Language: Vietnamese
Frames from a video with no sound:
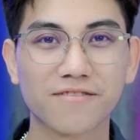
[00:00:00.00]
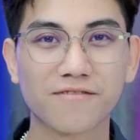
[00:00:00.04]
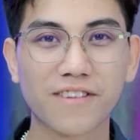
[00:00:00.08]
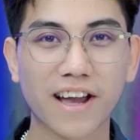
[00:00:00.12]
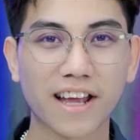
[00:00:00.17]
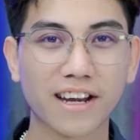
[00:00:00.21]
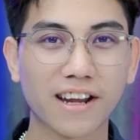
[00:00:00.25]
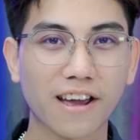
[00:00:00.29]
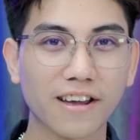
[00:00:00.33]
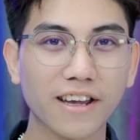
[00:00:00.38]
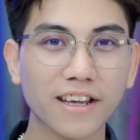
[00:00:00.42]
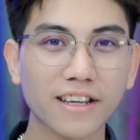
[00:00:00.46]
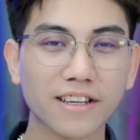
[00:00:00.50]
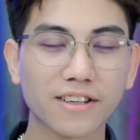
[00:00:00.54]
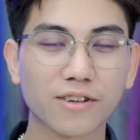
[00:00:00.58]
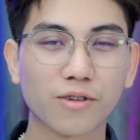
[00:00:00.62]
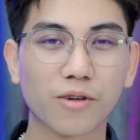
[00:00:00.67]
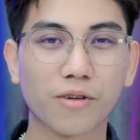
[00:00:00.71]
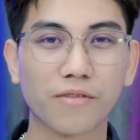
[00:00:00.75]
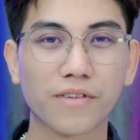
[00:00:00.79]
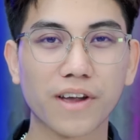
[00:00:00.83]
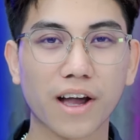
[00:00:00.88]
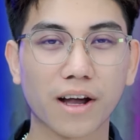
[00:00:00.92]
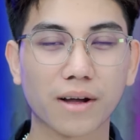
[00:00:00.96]
Về lợi ích
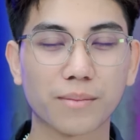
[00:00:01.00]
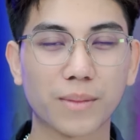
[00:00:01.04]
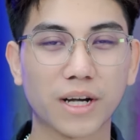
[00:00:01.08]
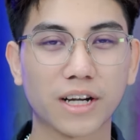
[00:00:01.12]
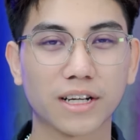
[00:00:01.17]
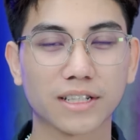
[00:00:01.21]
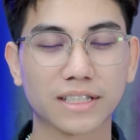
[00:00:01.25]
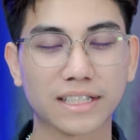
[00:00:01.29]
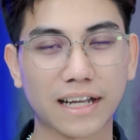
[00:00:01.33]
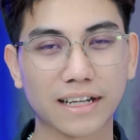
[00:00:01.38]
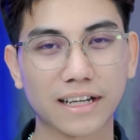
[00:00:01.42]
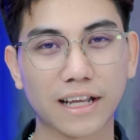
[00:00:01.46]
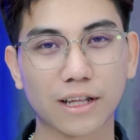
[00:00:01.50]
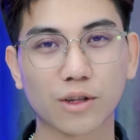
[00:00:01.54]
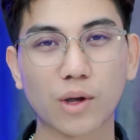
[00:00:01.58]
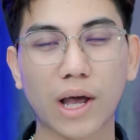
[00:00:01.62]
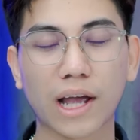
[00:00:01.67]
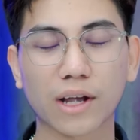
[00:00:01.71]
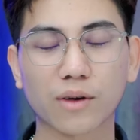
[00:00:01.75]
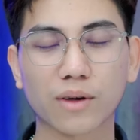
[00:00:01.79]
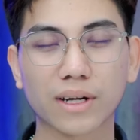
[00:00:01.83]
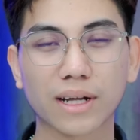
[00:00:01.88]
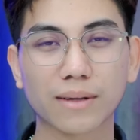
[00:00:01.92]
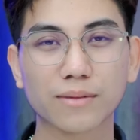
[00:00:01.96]
của việc mà sạc điện
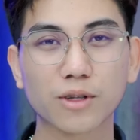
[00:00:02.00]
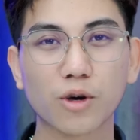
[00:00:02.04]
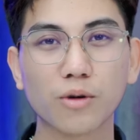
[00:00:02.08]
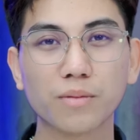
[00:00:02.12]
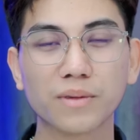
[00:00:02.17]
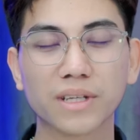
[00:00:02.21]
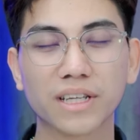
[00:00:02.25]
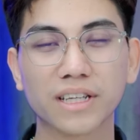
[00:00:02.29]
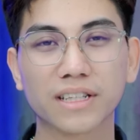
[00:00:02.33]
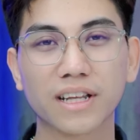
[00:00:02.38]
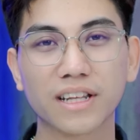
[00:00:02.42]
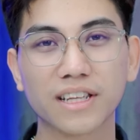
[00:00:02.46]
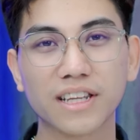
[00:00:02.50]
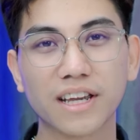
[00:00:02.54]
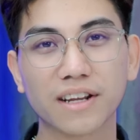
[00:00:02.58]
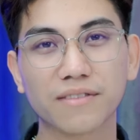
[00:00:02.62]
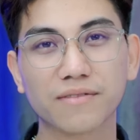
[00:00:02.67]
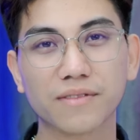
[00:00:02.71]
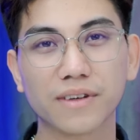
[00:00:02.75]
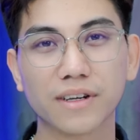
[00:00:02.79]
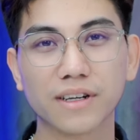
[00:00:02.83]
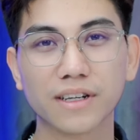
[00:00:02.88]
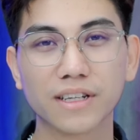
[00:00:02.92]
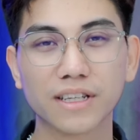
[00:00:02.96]
thoại qua laptop thì tất
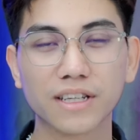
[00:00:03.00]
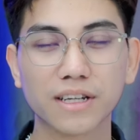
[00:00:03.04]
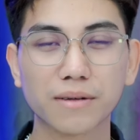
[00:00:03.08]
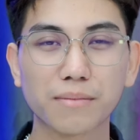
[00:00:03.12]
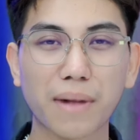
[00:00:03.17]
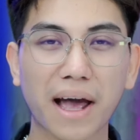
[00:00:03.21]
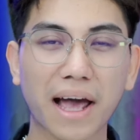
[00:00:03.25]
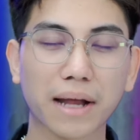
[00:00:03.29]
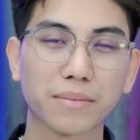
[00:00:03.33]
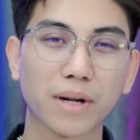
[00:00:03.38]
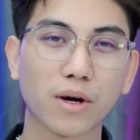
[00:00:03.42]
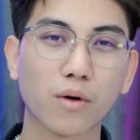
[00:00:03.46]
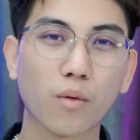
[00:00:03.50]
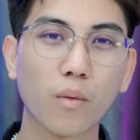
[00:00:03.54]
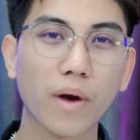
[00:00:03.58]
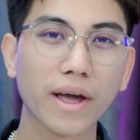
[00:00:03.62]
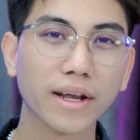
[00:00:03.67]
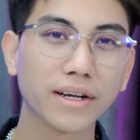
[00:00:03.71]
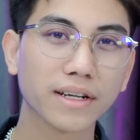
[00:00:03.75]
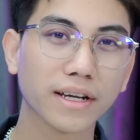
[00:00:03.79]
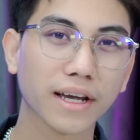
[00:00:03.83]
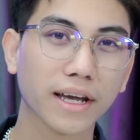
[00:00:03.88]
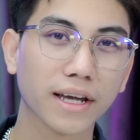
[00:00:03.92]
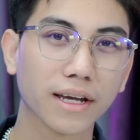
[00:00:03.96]
nhiên với những bạn mà
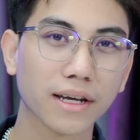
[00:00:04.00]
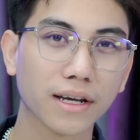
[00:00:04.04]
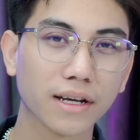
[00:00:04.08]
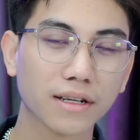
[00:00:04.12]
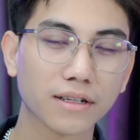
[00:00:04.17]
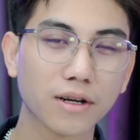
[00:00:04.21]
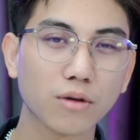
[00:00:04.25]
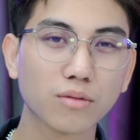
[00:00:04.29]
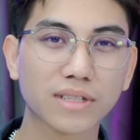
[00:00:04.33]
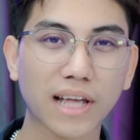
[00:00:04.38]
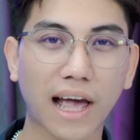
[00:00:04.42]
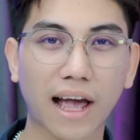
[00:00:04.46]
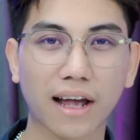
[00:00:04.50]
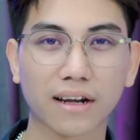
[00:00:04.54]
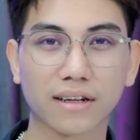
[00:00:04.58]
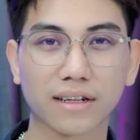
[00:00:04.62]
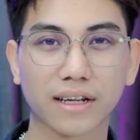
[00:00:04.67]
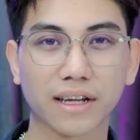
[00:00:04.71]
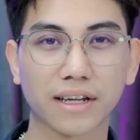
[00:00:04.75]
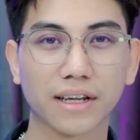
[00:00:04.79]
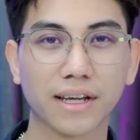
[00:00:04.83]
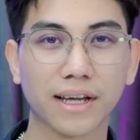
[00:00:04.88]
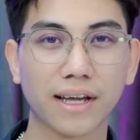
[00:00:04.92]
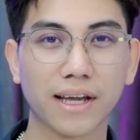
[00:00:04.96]
quên cái đốc
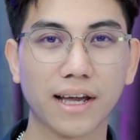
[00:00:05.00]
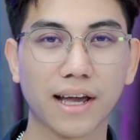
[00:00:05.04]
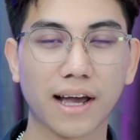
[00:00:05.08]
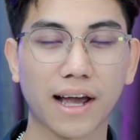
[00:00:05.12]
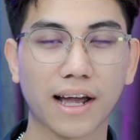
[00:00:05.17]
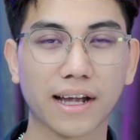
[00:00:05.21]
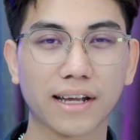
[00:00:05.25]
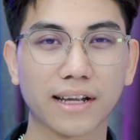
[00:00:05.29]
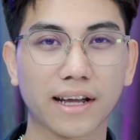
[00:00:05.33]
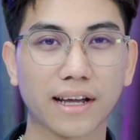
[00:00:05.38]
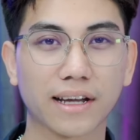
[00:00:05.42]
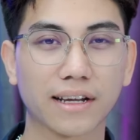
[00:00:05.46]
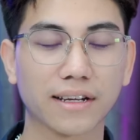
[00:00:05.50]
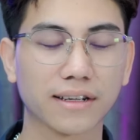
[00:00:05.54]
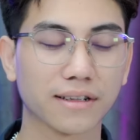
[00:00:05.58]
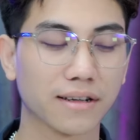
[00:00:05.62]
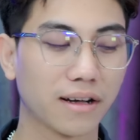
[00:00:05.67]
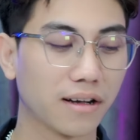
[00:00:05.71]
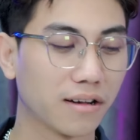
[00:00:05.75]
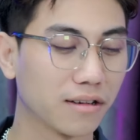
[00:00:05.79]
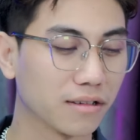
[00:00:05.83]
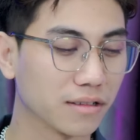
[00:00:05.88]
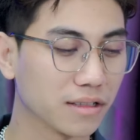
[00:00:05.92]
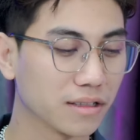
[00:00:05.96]
sạc này, hay
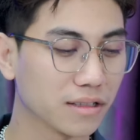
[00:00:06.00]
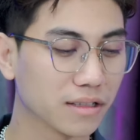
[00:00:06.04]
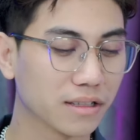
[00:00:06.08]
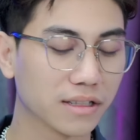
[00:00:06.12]
là ở